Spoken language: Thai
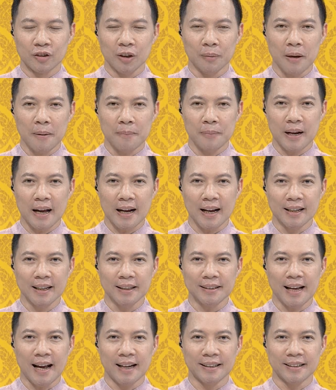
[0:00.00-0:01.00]
สมเด็จพระนิ
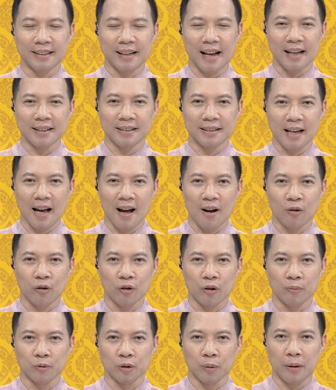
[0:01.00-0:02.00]
ธิถาธิราชเจ้าก
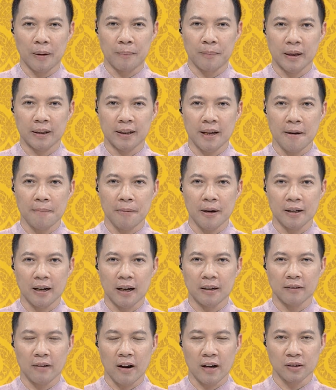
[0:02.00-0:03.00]
รมสมเด็จพระเทพรั
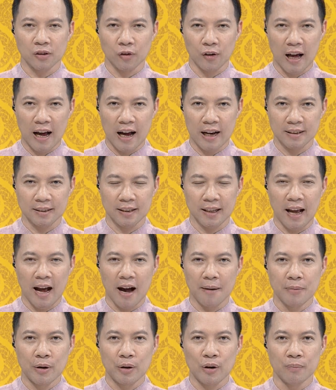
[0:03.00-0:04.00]
ตนราชสุดาสยา
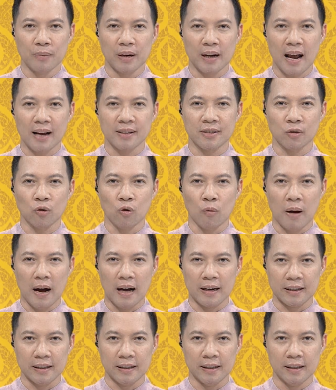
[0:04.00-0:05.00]
มบรมราชกุมา
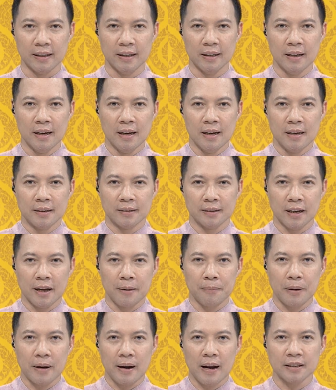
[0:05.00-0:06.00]
รี เสด็จ
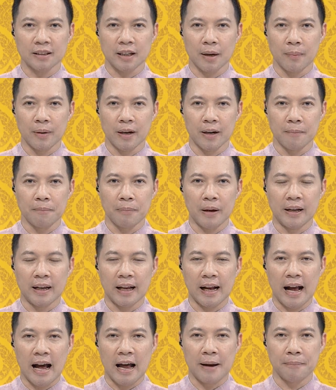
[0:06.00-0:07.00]
พระราชดำเนินไปใน
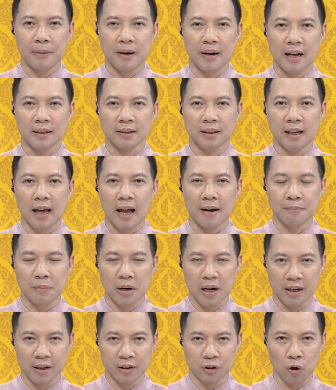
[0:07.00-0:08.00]
การพระราชทานเพ
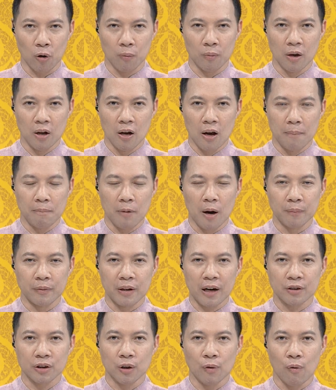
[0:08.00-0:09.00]
ลิงศพ หม่อม
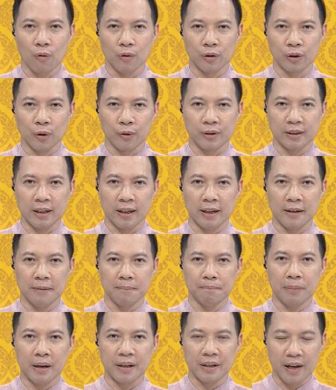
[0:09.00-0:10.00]
ราชวงศ์สดศรี
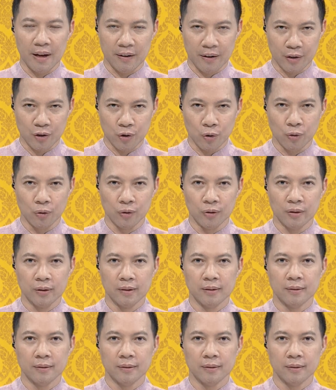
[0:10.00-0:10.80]
ปัญญารชุน